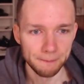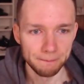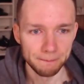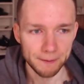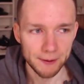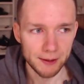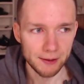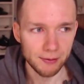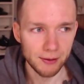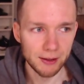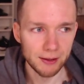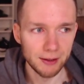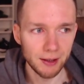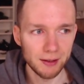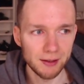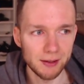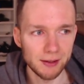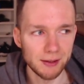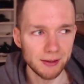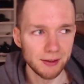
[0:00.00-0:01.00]
Deswegen,
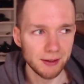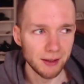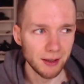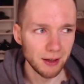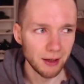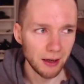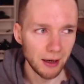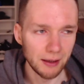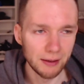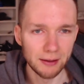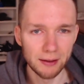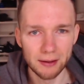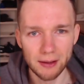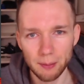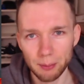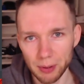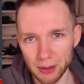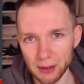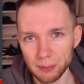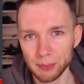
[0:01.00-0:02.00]
das ist hier einer der
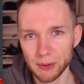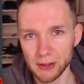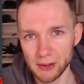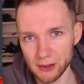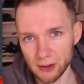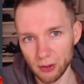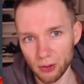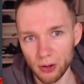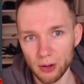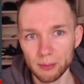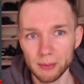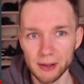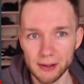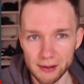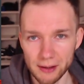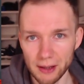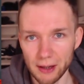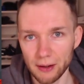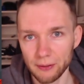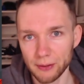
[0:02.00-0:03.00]
beliebtesten Räume. Ist
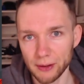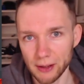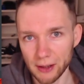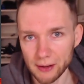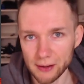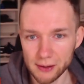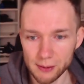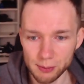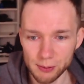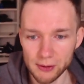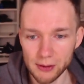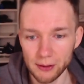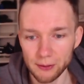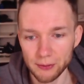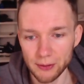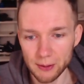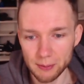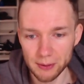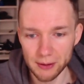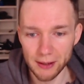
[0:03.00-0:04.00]
klar, Veganismus hat
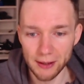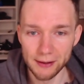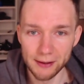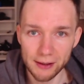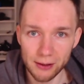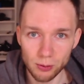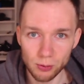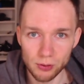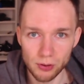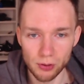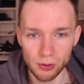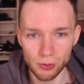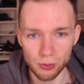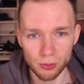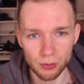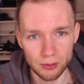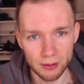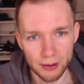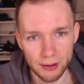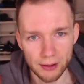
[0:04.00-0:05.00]
viel mit Ernährung zu
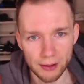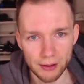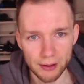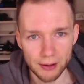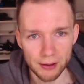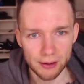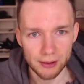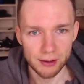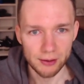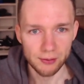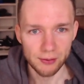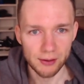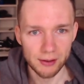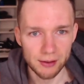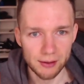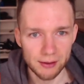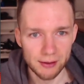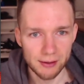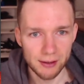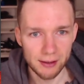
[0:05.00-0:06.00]
tun.
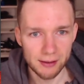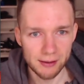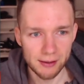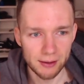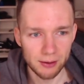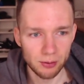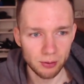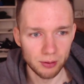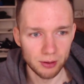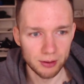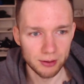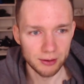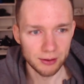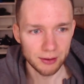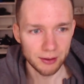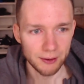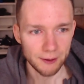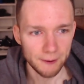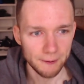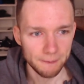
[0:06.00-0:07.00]
Deswegen ist das
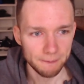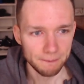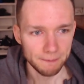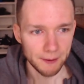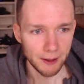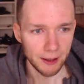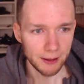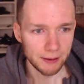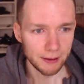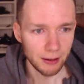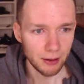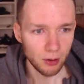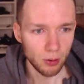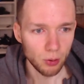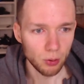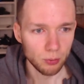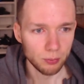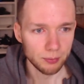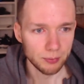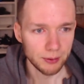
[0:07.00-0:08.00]
natürlich ein
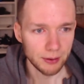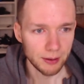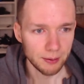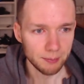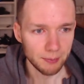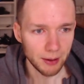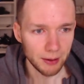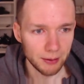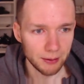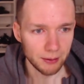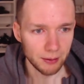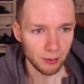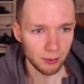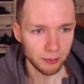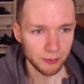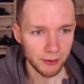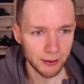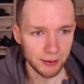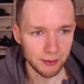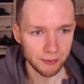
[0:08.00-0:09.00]
Raum, den man
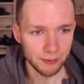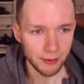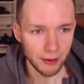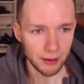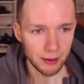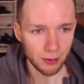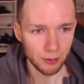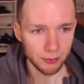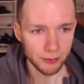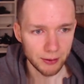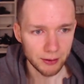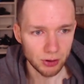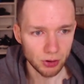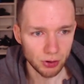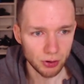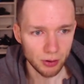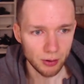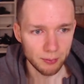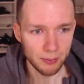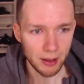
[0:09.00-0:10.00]
auf jeden Fall auf den
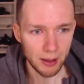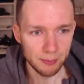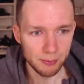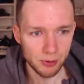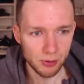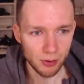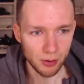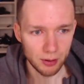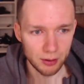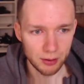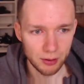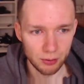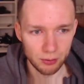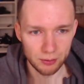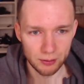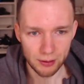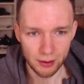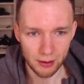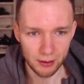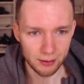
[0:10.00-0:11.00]
Schirm haben sollte.
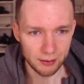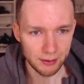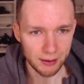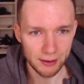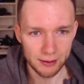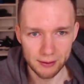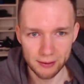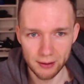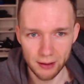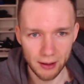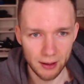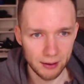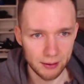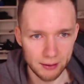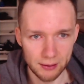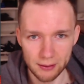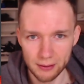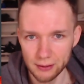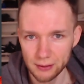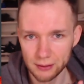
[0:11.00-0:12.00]
Und da jeden Tag
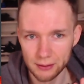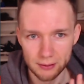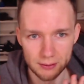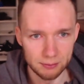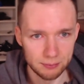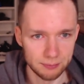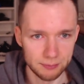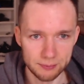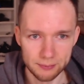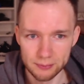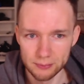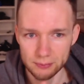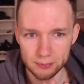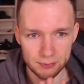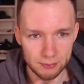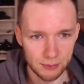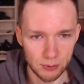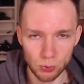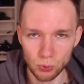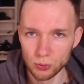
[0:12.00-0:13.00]
hier
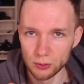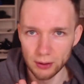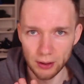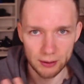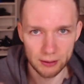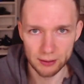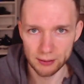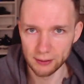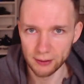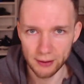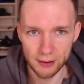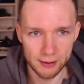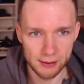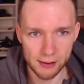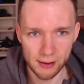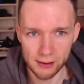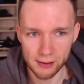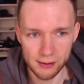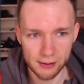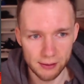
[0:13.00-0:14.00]
100
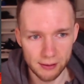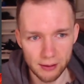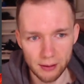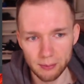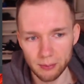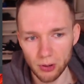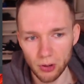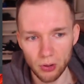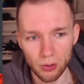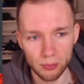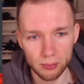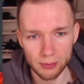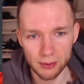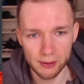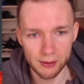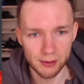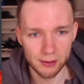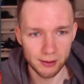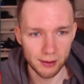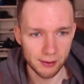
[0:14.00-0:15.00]
Leser sind hier im Raum, die
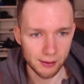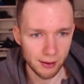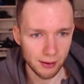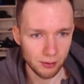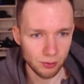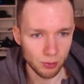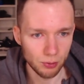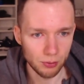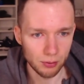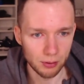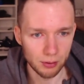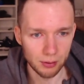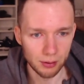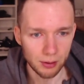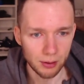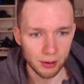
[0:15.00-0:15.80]
sich das angucken